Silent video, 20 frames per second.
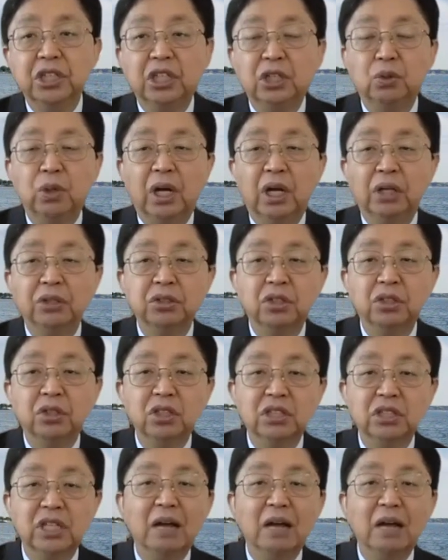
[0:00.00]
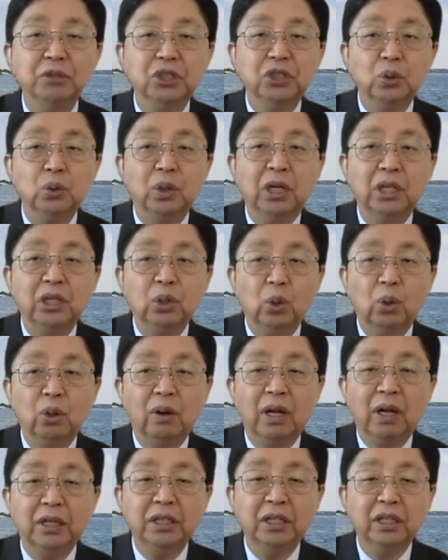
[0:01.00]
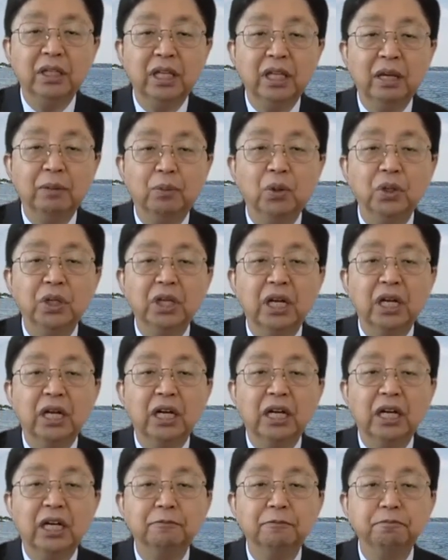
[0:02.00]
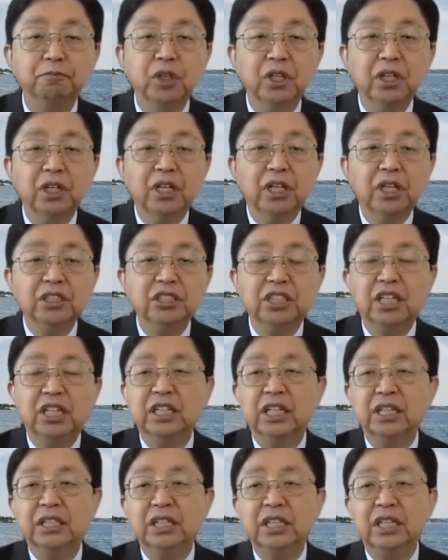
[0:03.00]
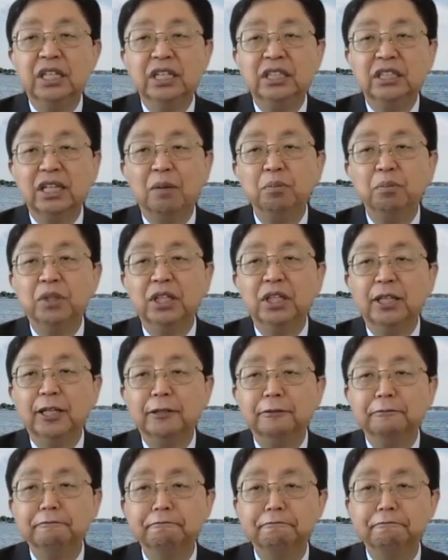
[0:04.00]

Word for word: 기도하서 잠시 동안 돌아왔는데 보니까 제자들이 잡니다.